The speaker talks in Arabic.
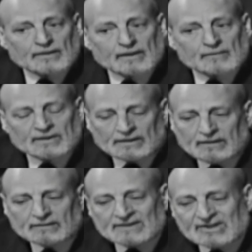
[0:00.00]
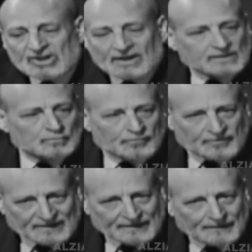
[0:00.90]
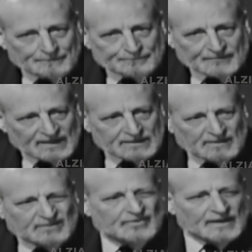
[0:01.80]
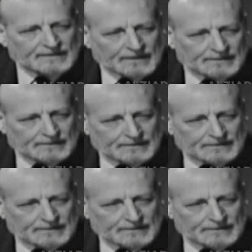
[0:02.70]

آه، من حيث نشأة المفردة كلمة فائدة